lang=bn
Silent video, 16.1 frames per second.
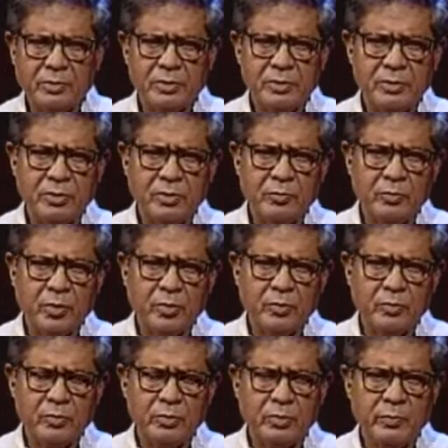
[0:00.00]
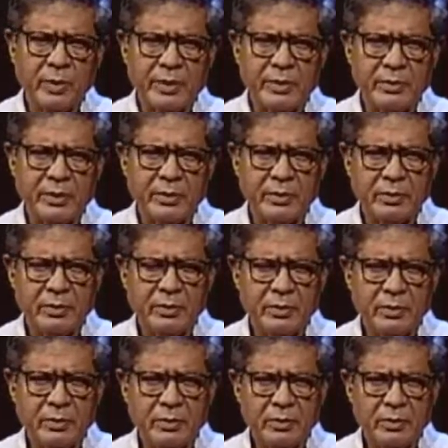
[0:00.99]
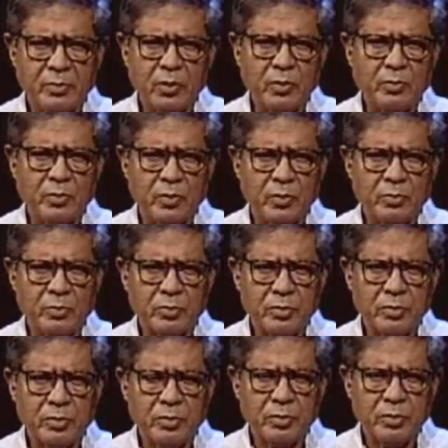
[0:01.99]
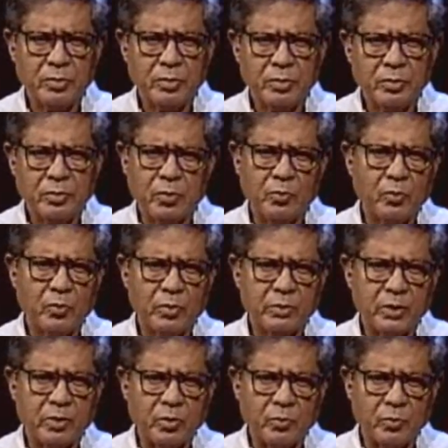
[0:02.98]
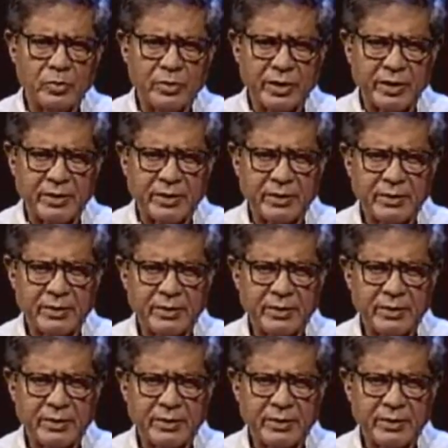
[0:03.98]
করেছিল বঙ্গবন্ধুর বাড়িতে কর্মরত কর্মকর্তা কর্মচারীদের